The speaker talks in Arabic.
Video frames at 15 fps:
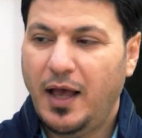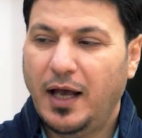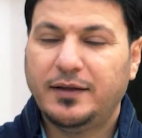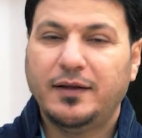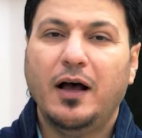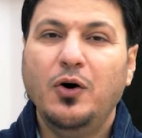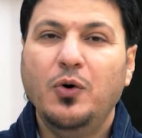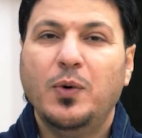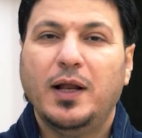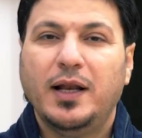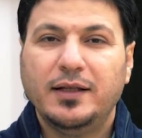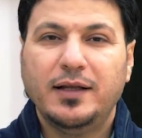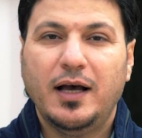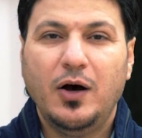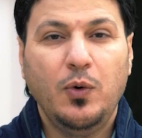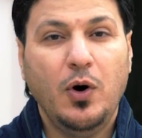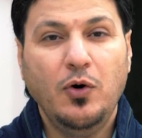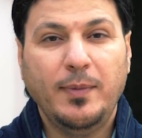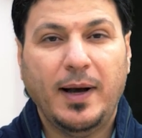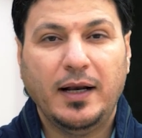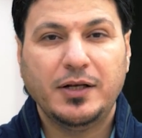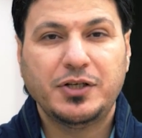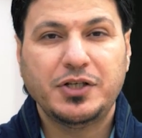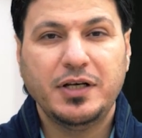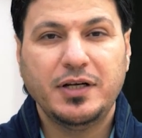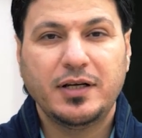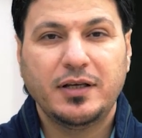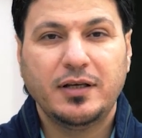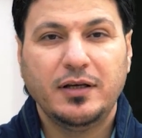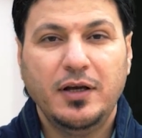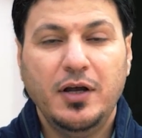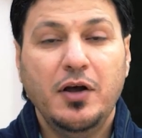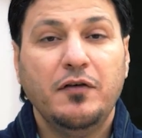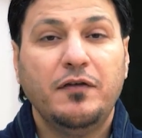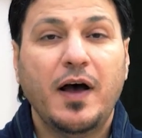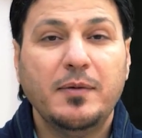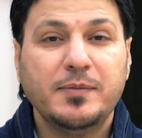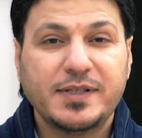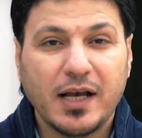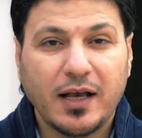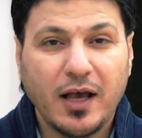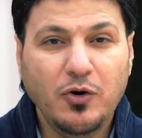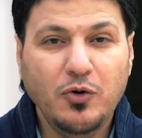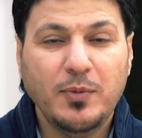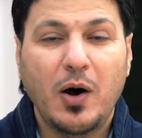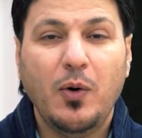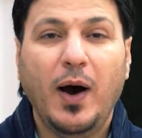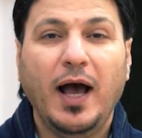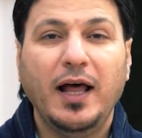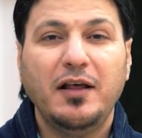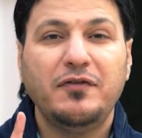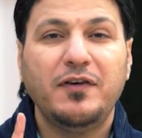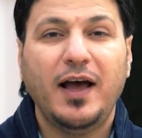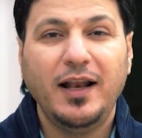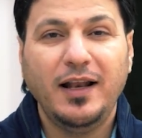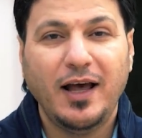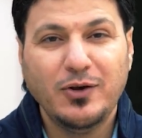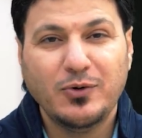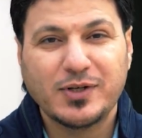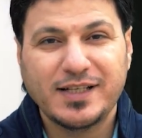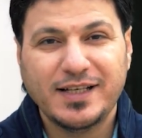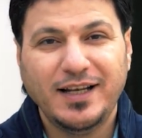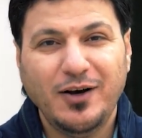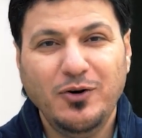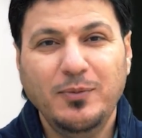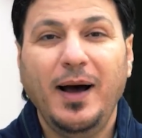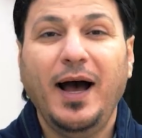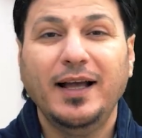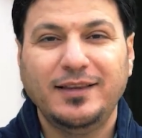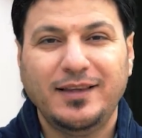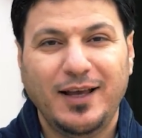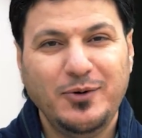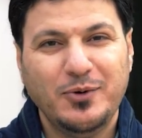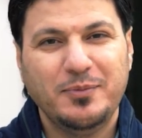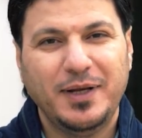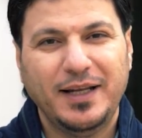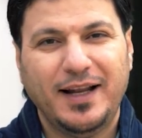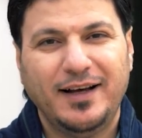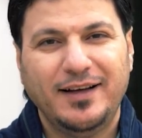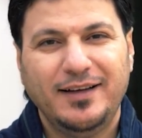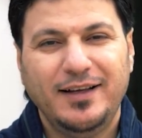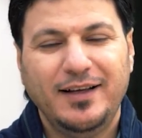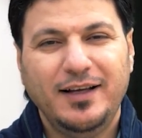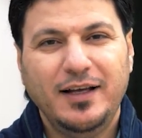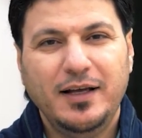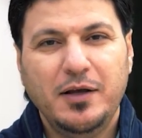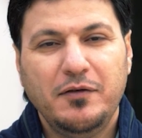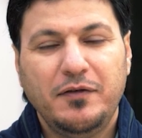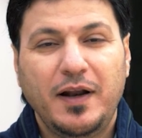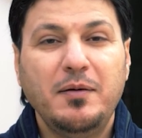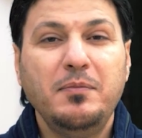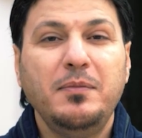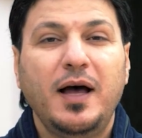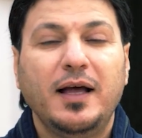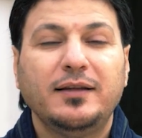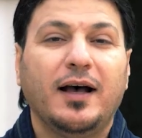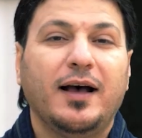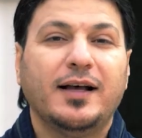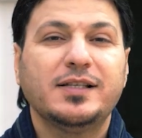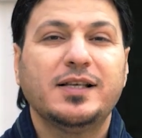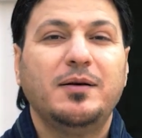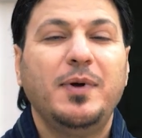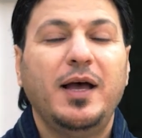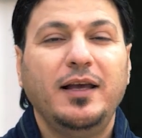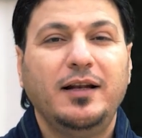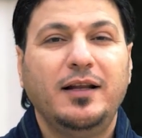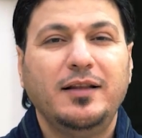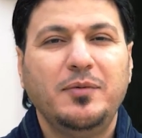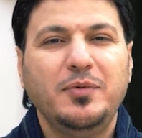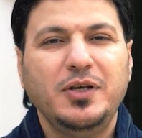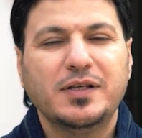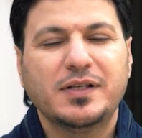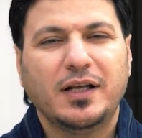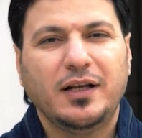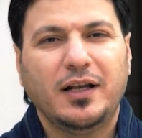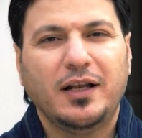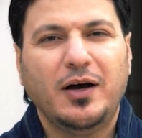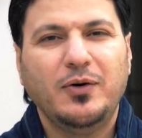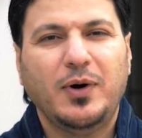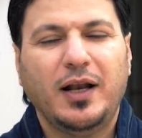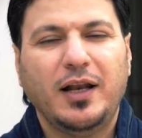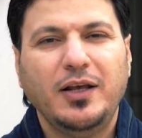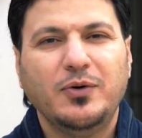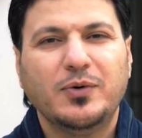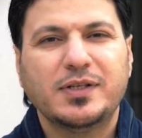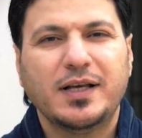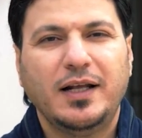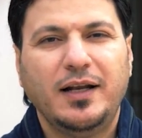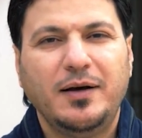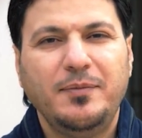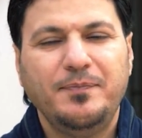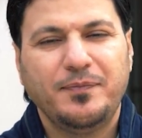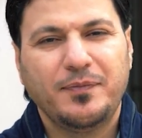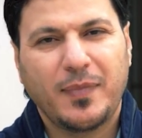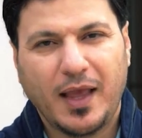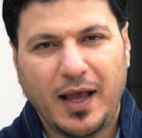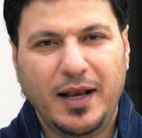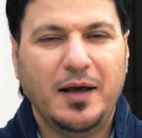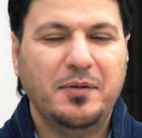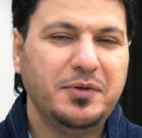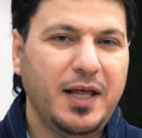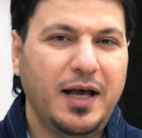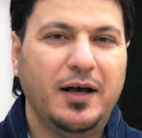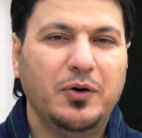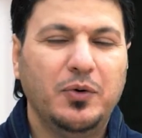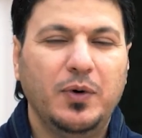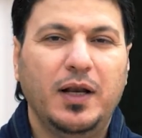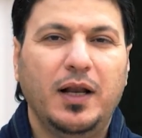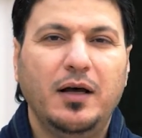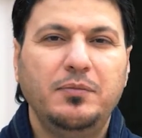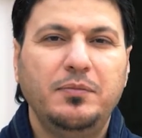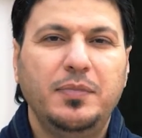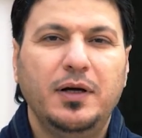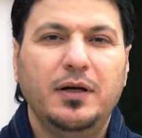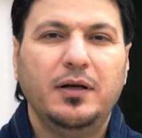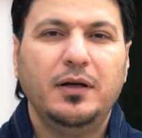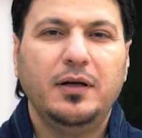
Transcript: أتاه ولداه وهم على الشرك فأمسكهما وحلف ألا يرسلهما حتى يؤمنا فلما تخاصما إلى النبي صلى الله عليه وسلم الأبناء والأب